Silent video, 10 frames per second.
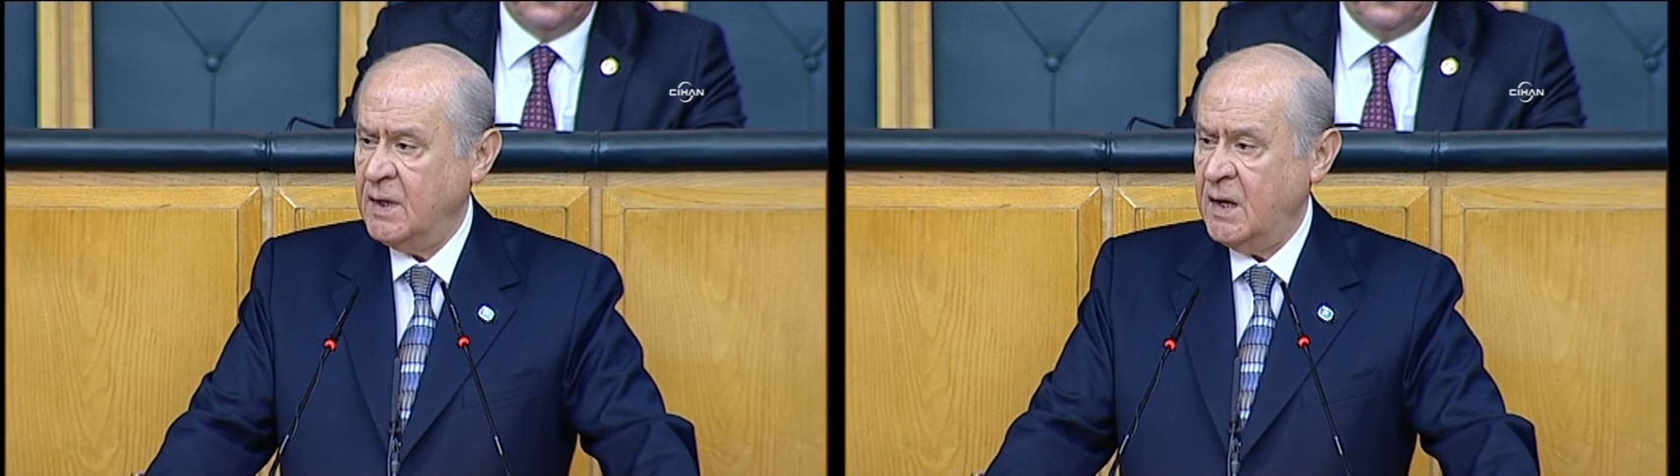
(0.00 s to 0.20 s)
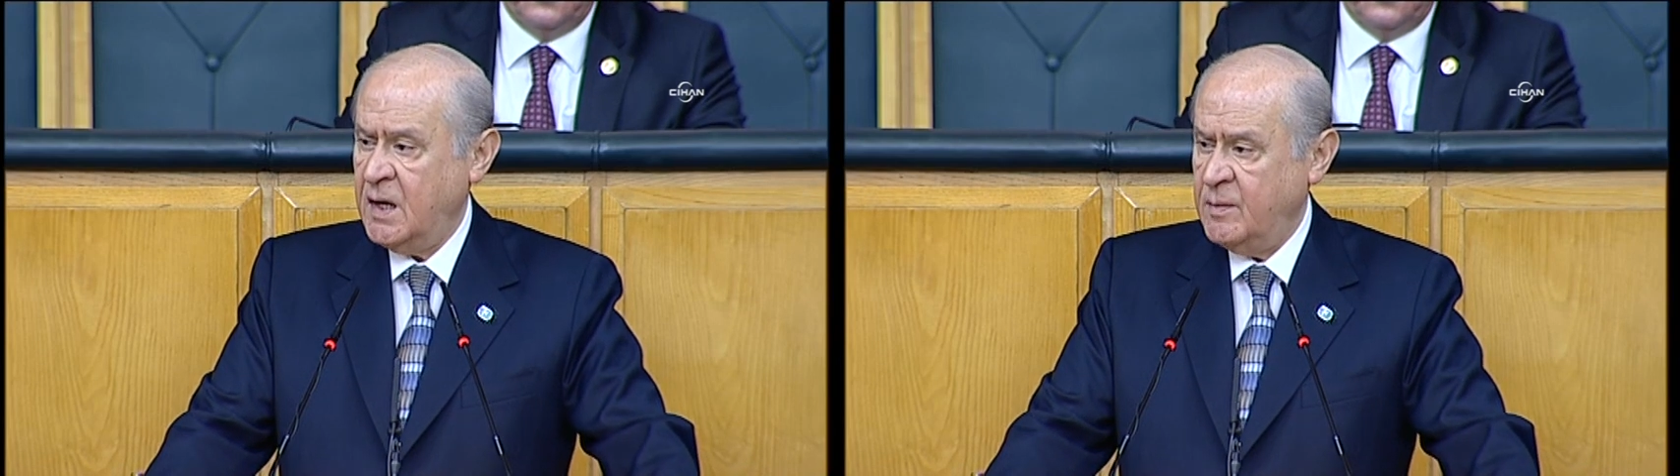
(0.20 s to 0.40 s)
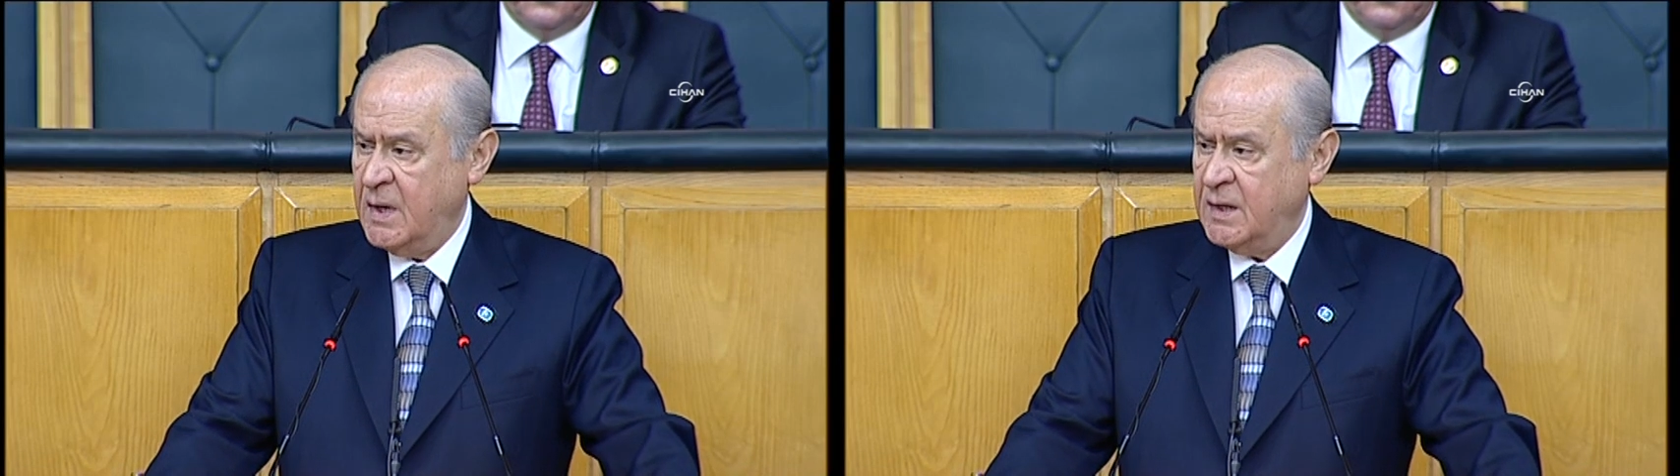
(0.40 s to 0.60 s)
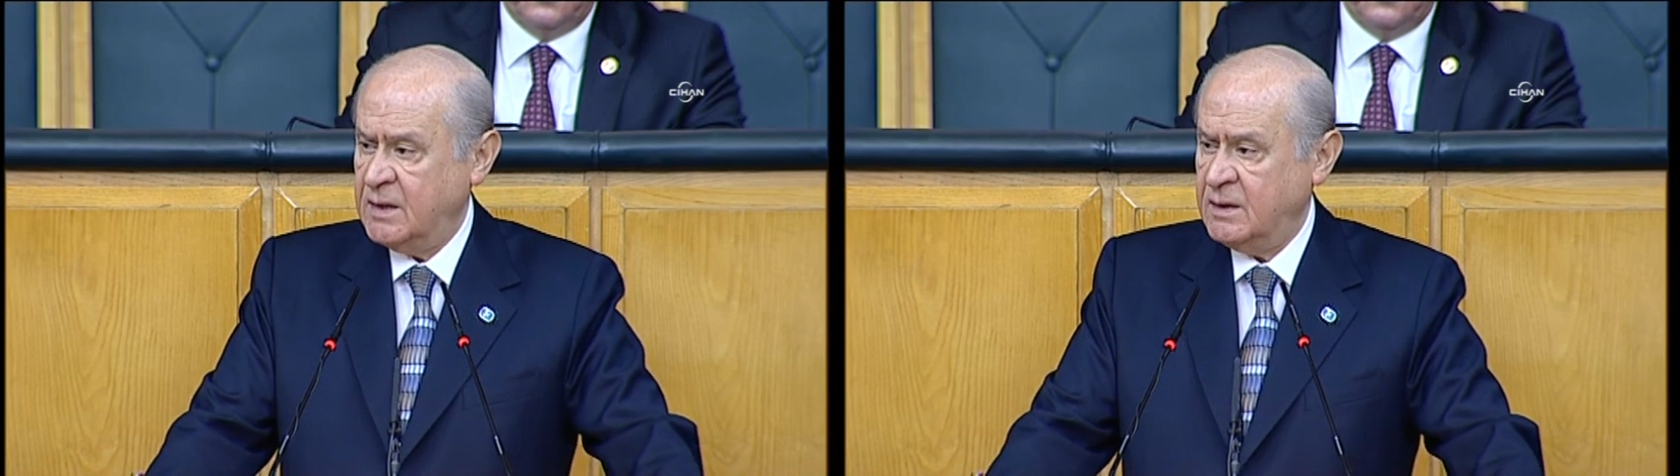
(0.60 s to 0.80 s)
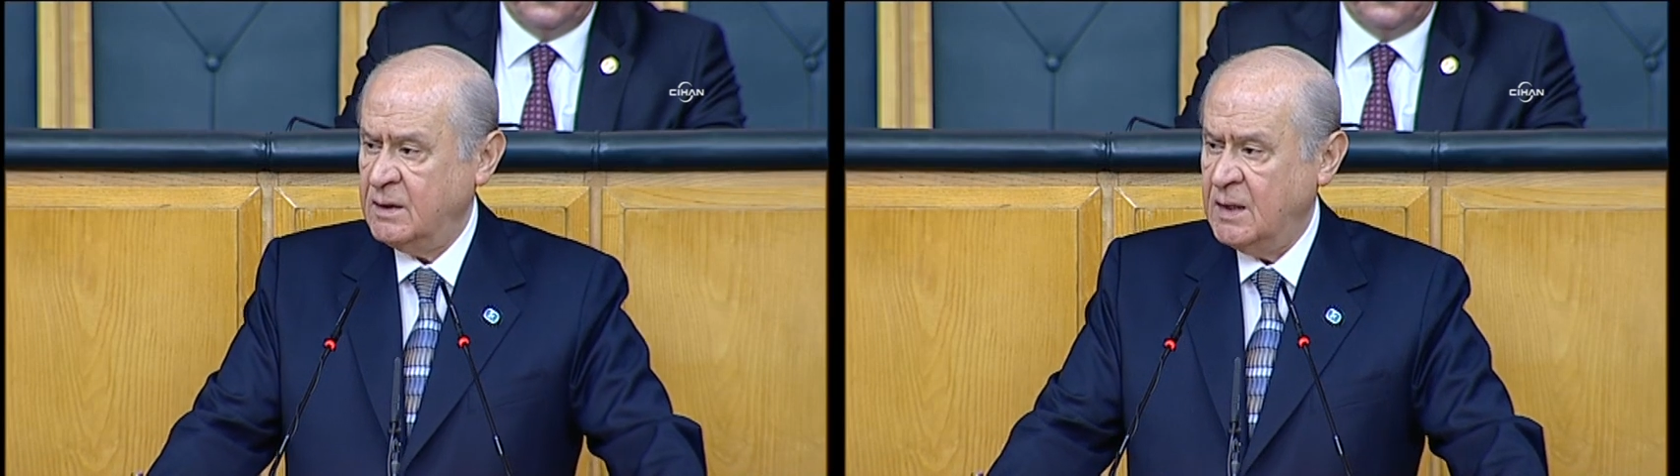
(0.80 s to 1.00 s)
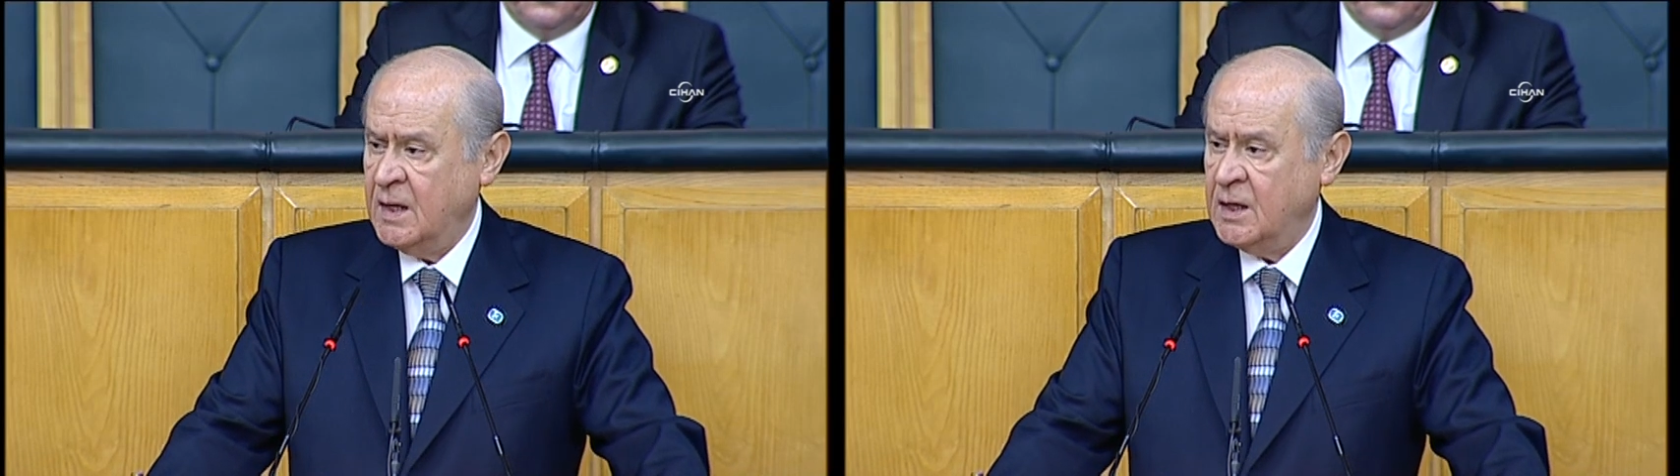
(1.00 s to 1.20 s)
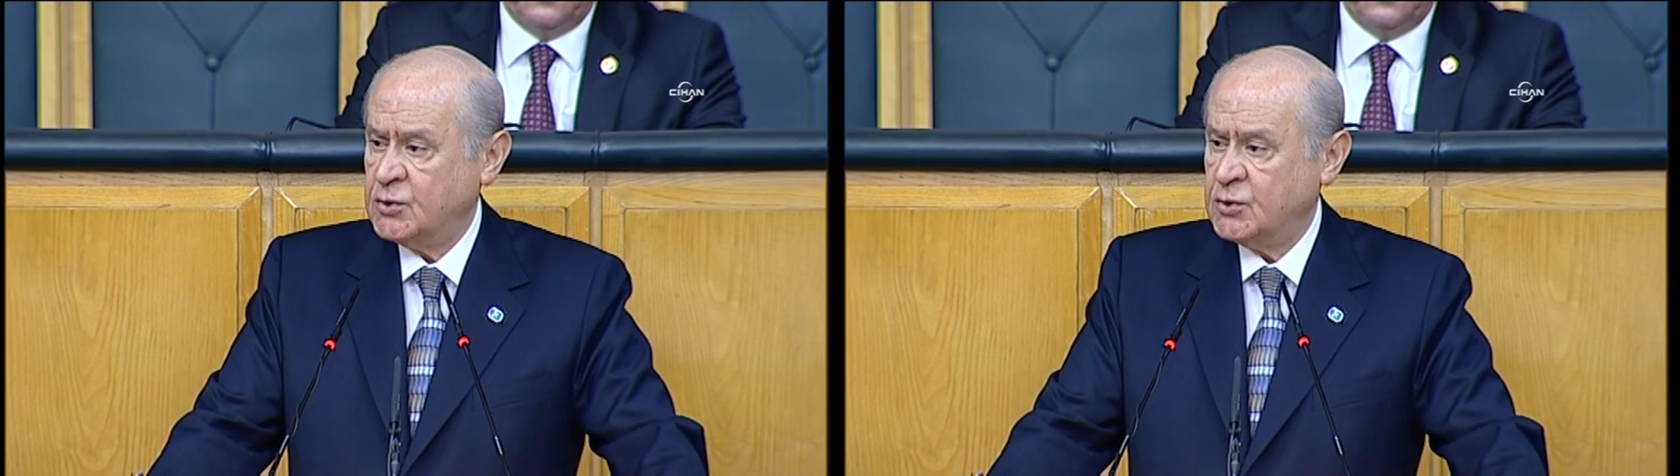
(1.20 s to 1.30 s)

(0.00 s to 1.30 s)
Eymen'in